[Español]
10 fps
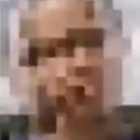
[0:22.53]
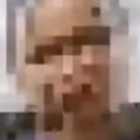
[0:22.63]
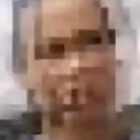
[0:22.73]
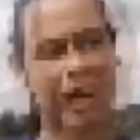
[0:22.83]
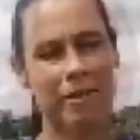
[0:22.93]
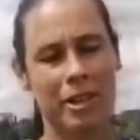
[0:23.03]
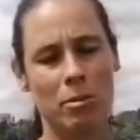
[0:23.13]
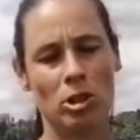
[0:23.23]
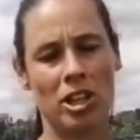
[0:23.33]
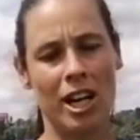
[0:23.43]
Nosotras
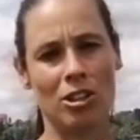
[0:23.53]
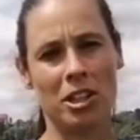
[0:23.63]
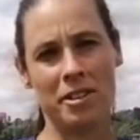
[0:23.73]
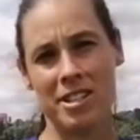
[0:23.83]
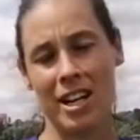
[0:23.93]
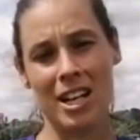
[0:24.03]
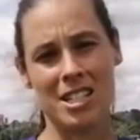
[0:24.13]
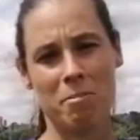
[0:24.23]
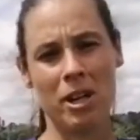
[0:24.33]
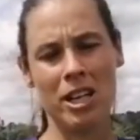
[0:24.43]
venimos entrenando tres veces a la
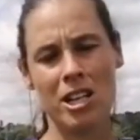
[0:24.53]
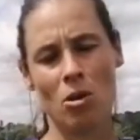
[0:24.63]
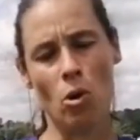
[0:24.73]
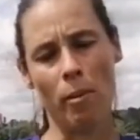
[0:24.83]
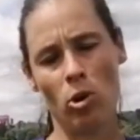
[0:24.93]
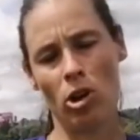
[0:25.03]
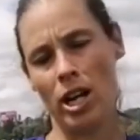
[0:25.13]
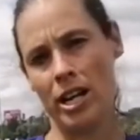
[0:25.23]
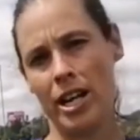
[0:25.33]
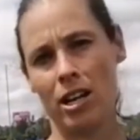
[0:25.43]
semana y jugamos
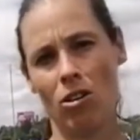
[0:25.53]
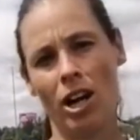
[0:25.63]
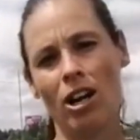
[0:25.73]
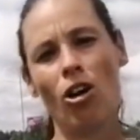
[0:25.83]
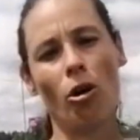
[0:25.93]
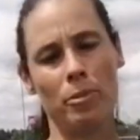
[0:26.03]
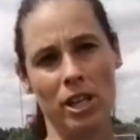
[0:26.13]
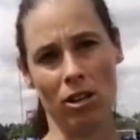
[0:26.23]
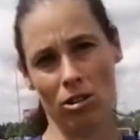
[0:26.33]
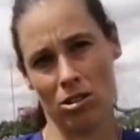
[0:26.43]
la liga local los
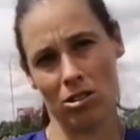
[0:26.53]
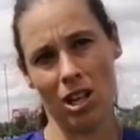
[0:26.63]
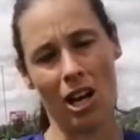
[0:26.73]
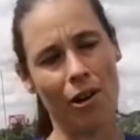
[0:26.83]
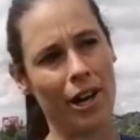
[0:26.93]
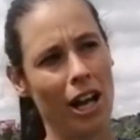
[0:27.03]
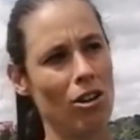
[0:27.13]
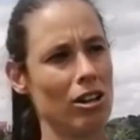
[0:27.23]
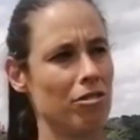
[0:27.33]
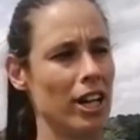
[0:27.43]
domingos. Ahora
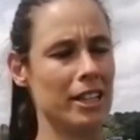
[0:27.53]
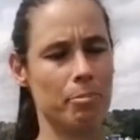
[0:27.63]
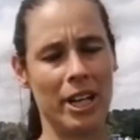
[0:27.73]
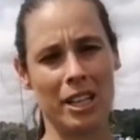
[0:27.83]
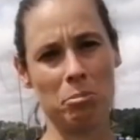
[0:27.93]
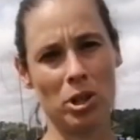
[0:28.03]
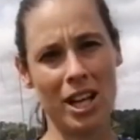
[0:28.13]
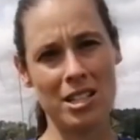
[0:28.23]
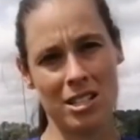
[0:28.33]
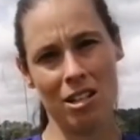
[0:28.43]
lo que fue la
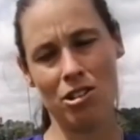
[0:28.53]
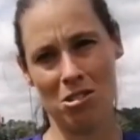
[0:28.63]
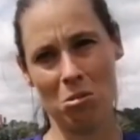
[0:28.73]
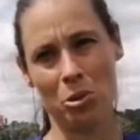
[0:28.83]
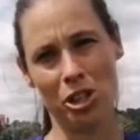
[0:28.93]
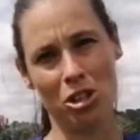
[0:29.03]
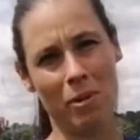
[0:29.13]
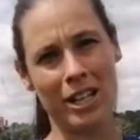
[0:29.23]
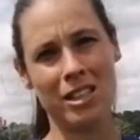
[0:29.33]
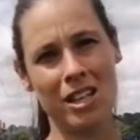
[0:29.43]
pretemporada sí lo hicimos un poquito
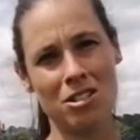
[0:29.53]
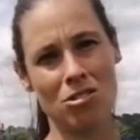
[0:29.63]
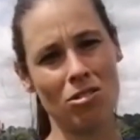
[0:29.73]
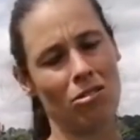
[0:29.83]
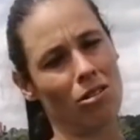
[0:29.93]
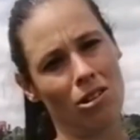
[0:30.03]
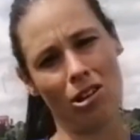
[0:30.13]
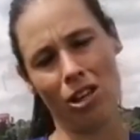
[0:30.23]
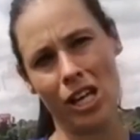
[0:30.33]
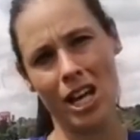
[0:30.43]
más intenso, todos
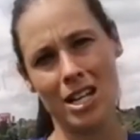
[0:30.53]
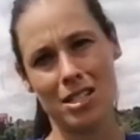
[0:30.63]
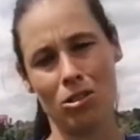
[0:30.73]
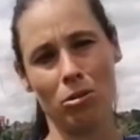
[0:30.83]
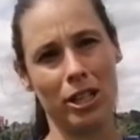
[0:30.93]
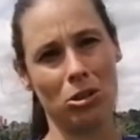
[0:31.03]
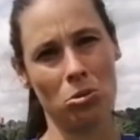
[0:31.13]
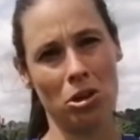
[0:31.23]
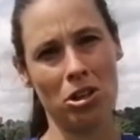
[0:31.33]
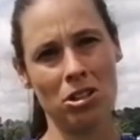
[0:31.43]
los días, doble
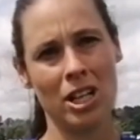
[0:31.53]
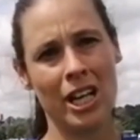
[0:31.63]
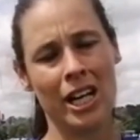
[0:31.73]
turno.